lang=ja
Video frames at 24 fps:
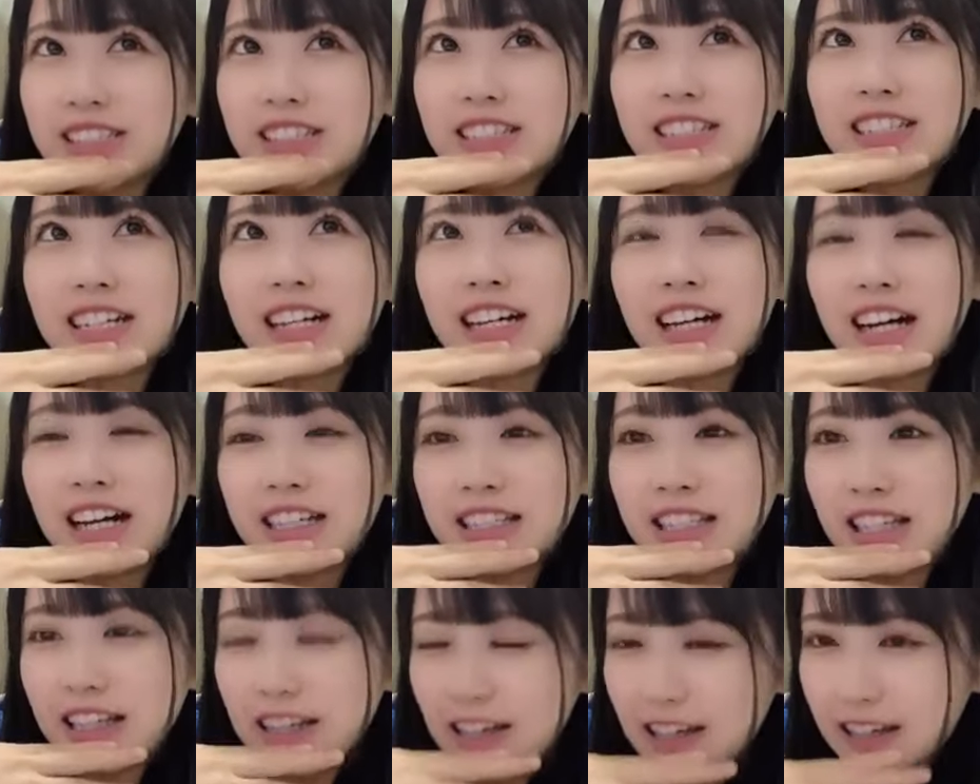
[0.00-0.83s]
うん、
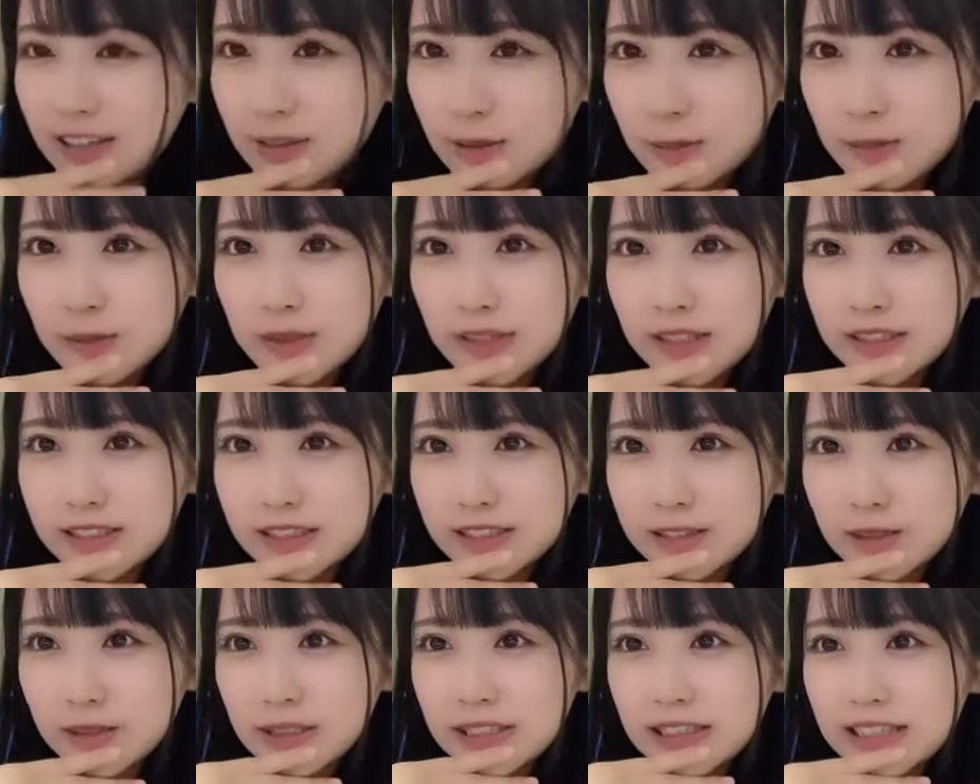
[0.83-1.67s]
姉が友達
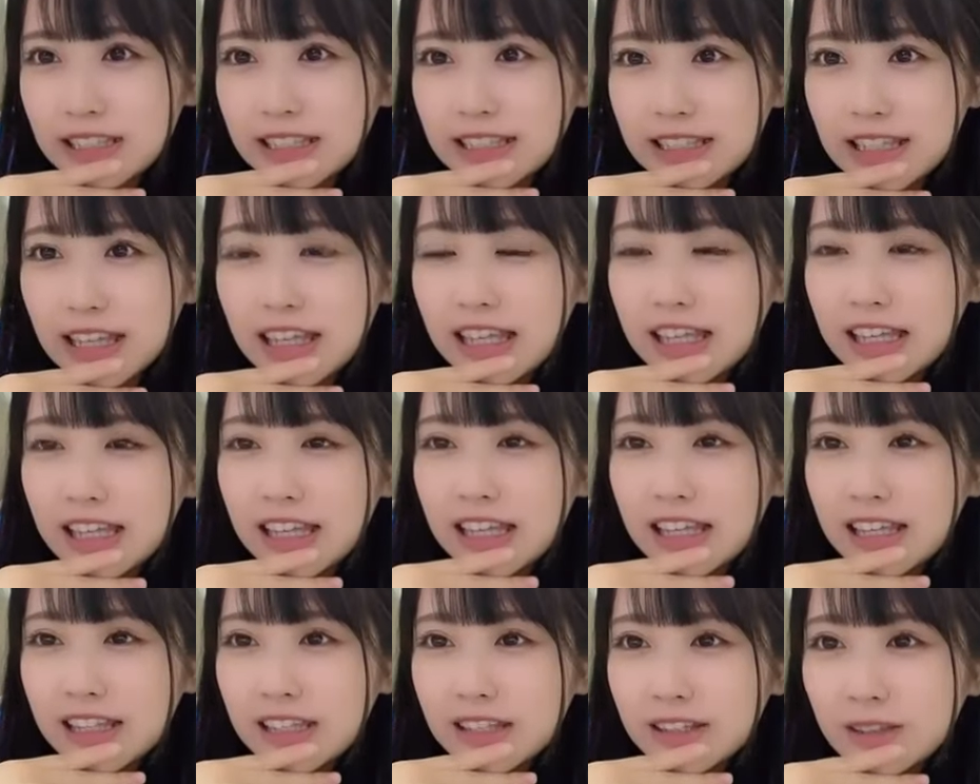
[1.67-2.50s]
と行って
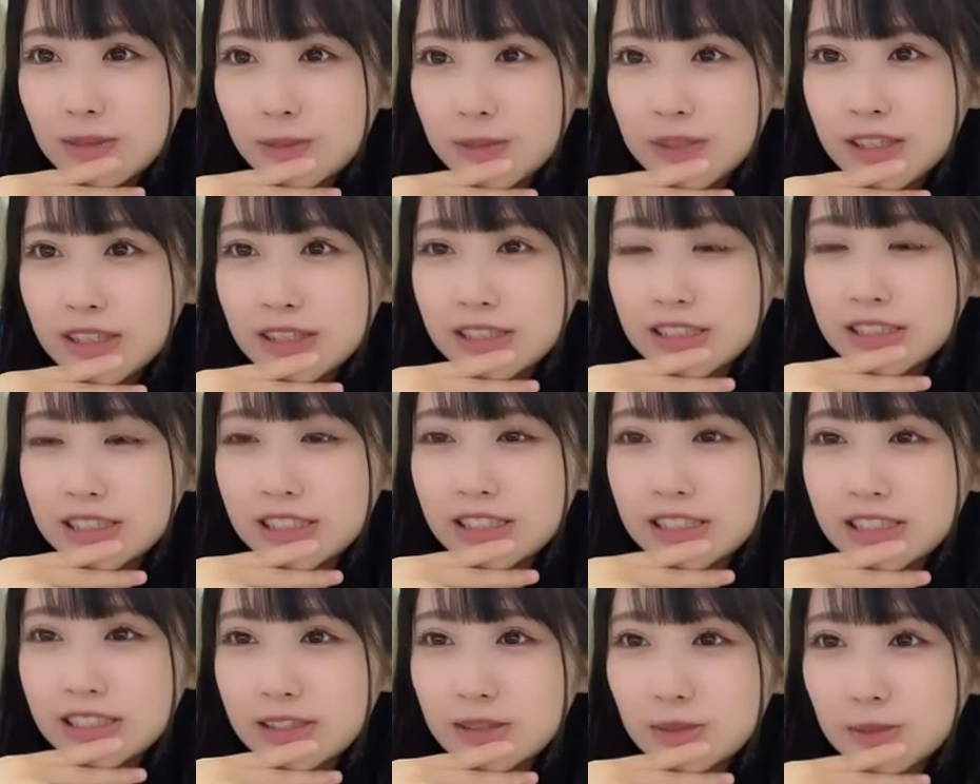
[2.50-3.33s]
て友
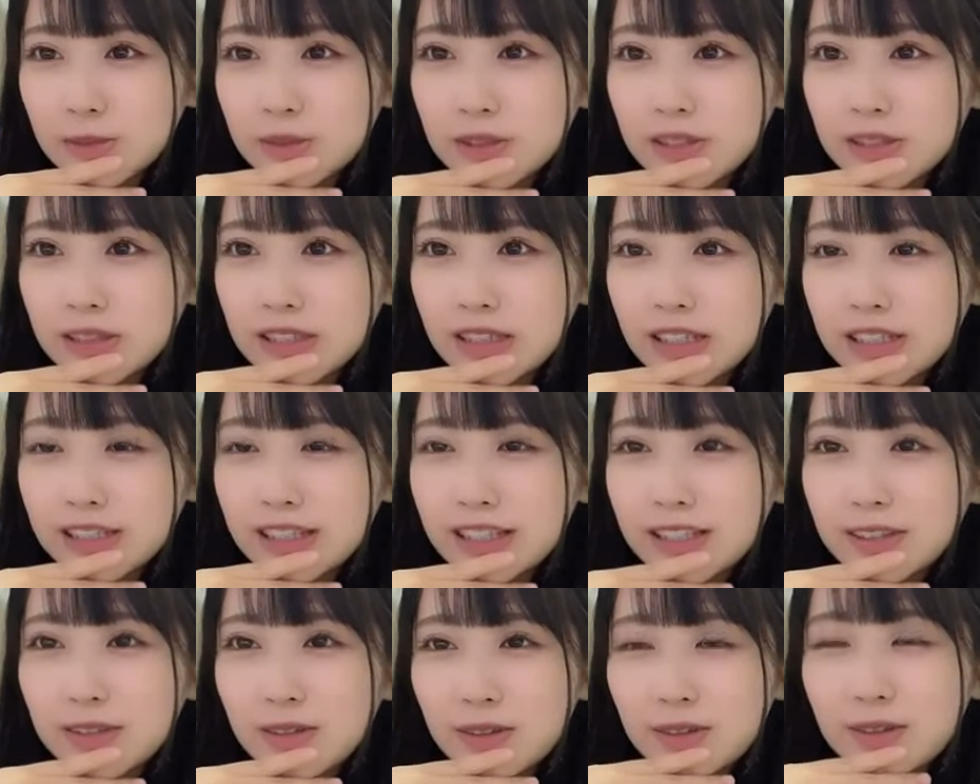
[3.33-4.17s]
達友
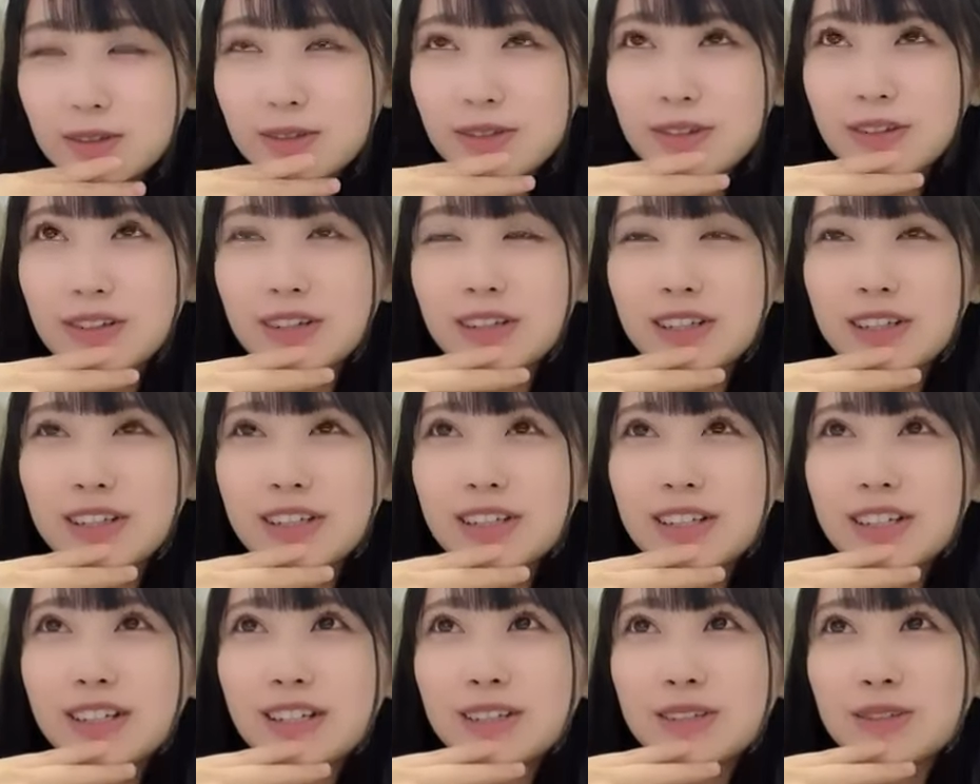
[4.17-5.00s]
姉の
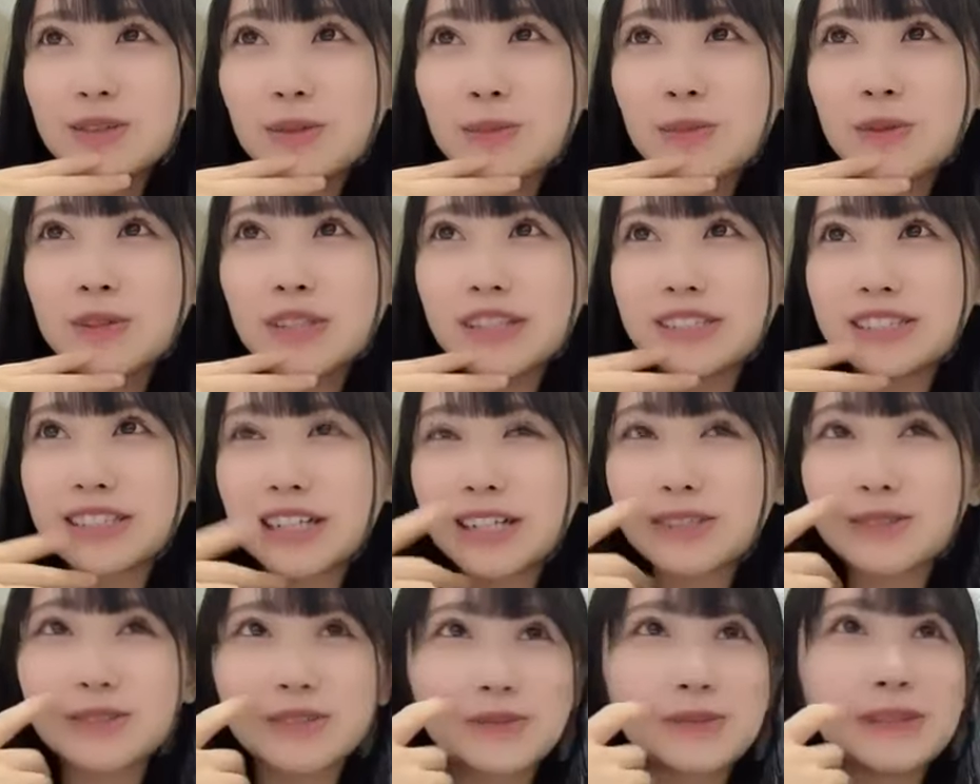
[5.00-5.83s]
友達
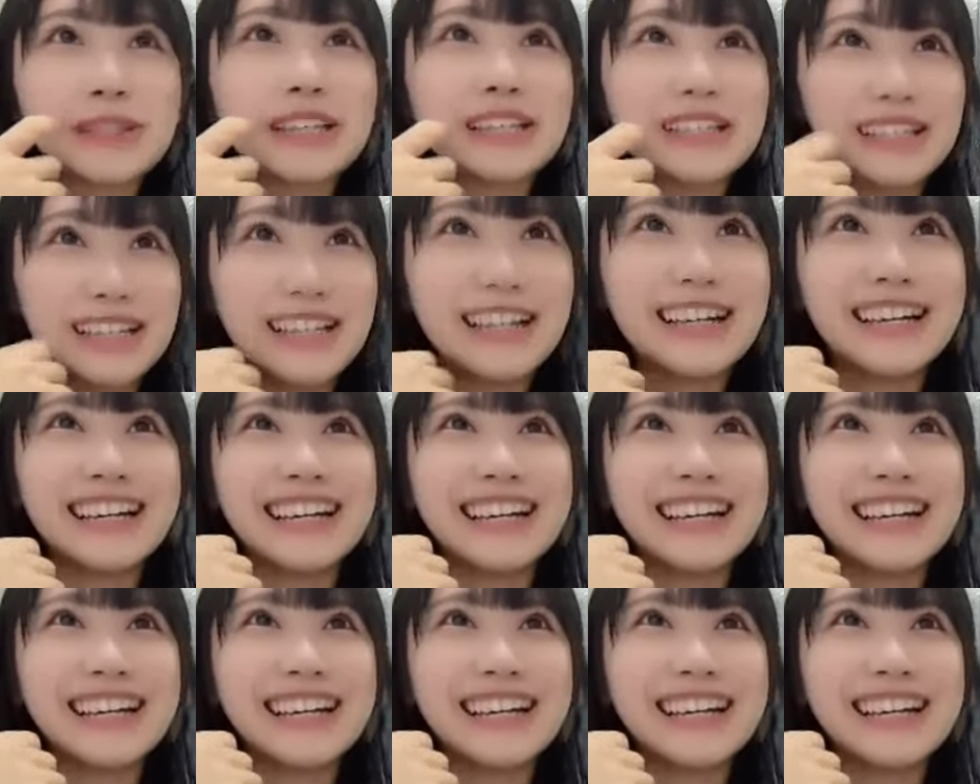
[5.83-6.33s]
家族みたいな